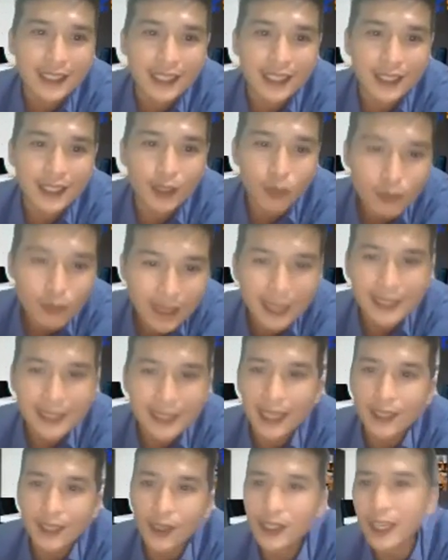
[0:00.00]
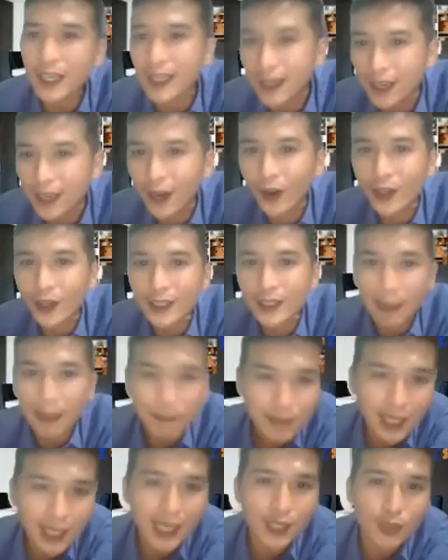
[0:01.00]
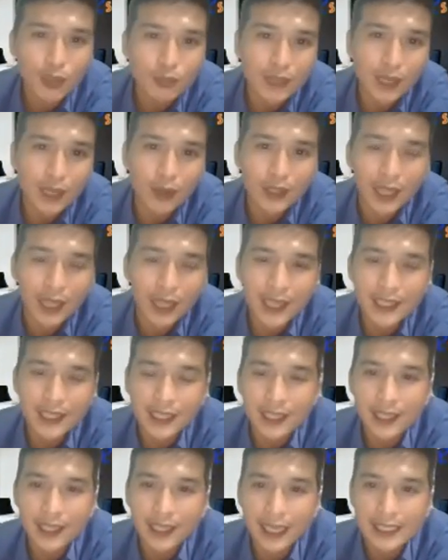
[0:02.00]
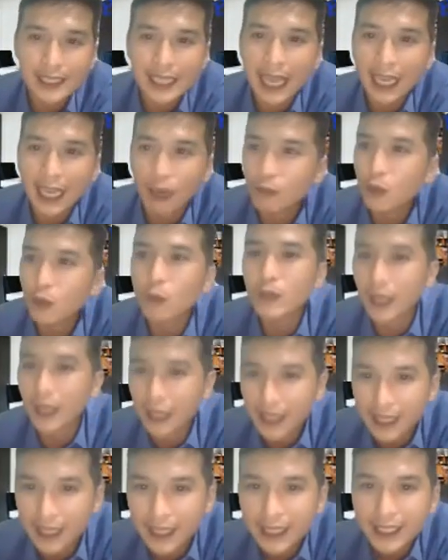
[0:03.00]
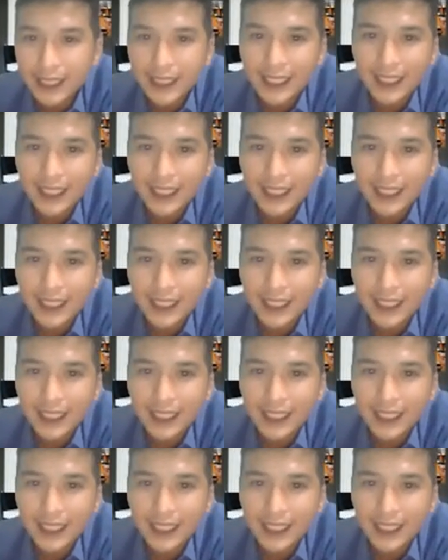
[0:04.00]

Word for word: thì chúng ta sẽ có cái cơ hội, thậm chí là chúng ta có thể là gì? Là xài không tốn tiền.